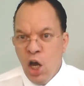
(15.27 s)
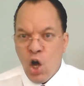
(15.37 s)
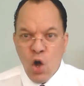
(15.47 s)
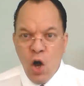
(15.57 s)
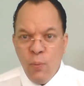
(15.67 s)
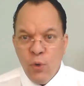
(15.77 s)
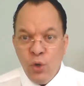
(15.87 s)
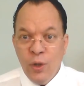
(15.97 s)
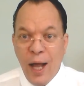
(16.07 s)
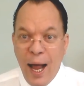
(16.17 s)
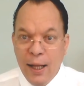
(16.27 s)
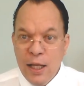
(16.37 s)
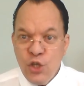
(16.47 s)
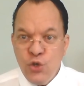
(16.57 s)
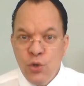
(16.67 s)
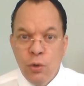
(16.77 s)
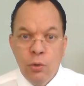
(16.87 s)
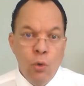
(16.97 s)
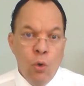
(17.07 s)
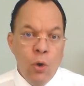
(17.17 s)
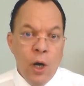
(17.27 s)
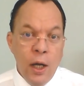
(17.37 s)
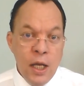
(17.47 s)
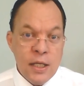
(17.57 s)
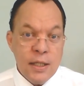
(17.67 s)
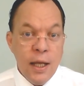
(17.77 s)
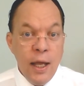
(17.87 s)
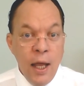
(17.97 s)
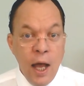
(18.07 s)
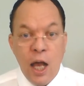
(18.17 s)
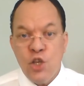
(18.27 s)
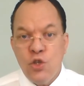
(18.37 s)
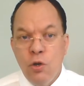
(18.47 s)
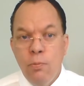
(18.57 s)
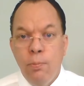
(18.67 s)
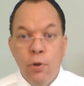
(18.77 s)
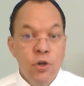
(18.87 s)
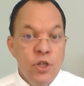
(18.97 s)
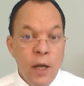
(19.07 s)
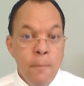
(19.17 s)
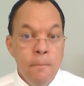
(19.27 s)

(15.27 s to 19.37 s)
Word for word: comme une adhésion au Christ et à son projet.